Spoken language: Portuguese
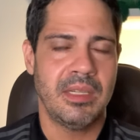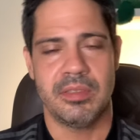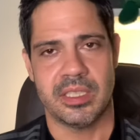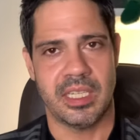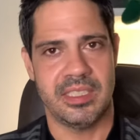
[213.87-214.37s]

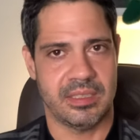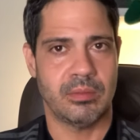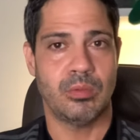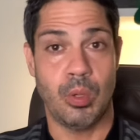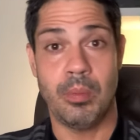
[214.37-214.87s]
Fortaleza,
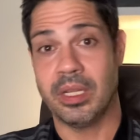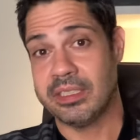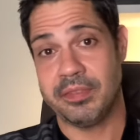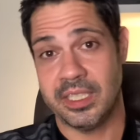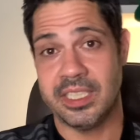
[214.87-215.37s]
como eu
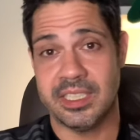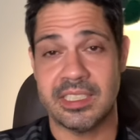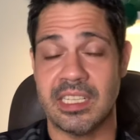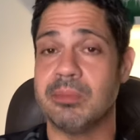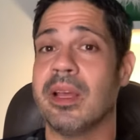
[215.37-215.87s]
até falei, está né,
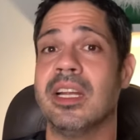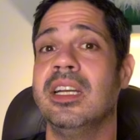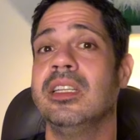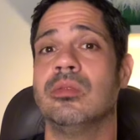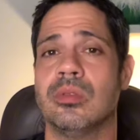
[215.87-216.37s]
tá
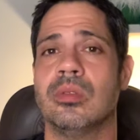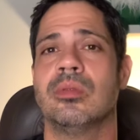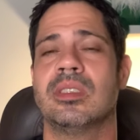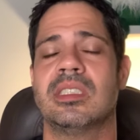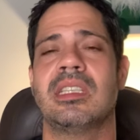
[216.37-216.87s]
esperando
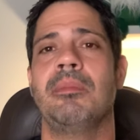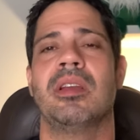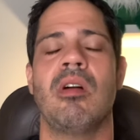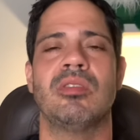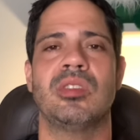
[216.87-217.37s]

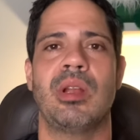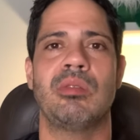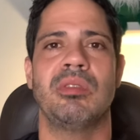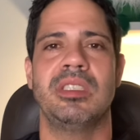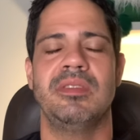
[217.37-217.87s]
saber qual será o
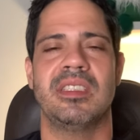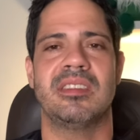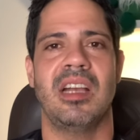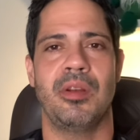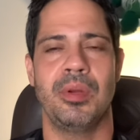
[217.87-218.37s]
seu
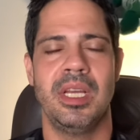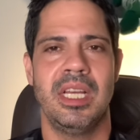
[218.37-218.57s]
adversário